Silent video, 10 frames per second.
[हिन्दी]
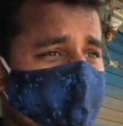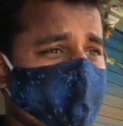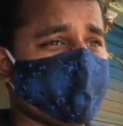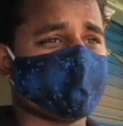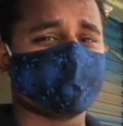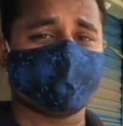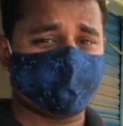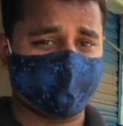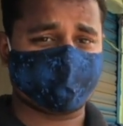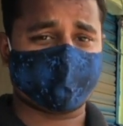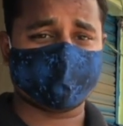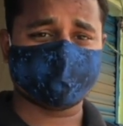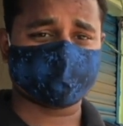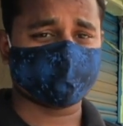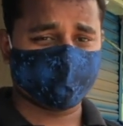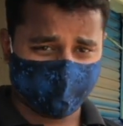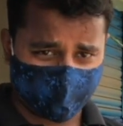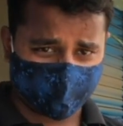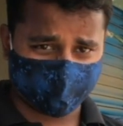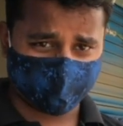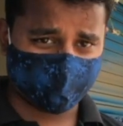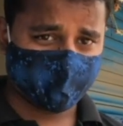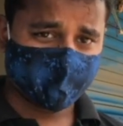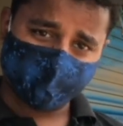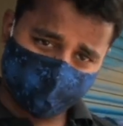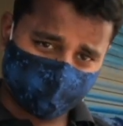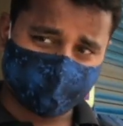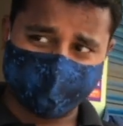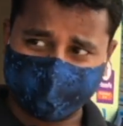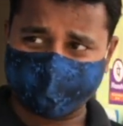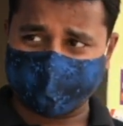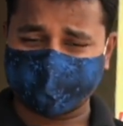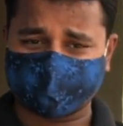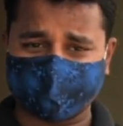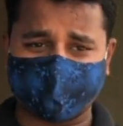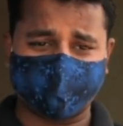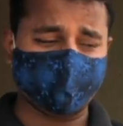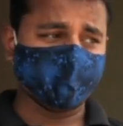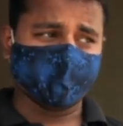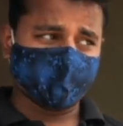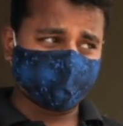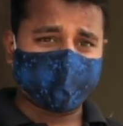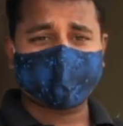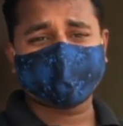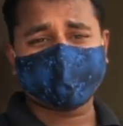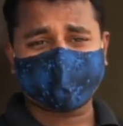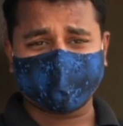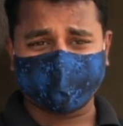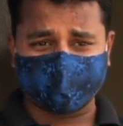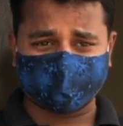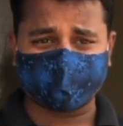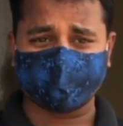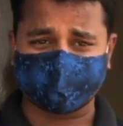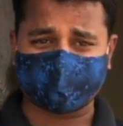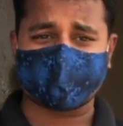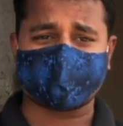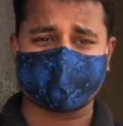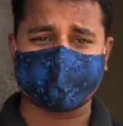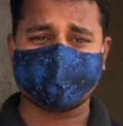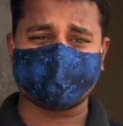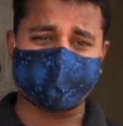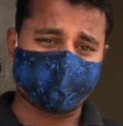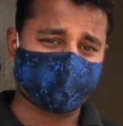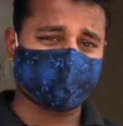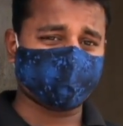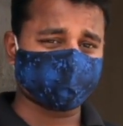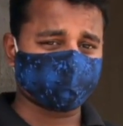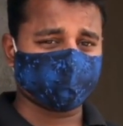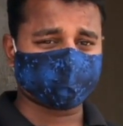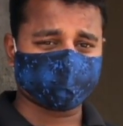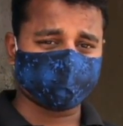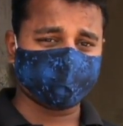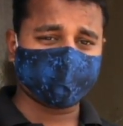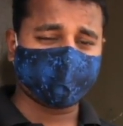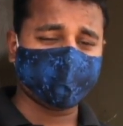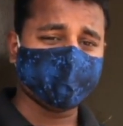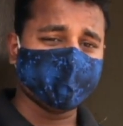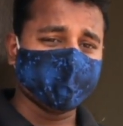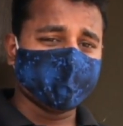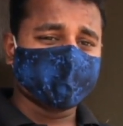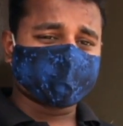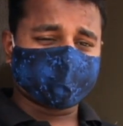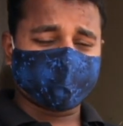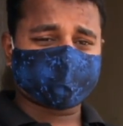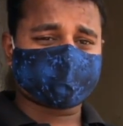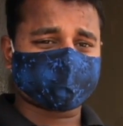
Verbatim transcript: रहा है लेकिन कोई प्लेटफार्म इसको मिलेगा नहीं क्योंकि गरीब का बच्चा है मांगने के लिए डपली बजा रहा है पूरा पटना में सुबह से घूमे हैं दस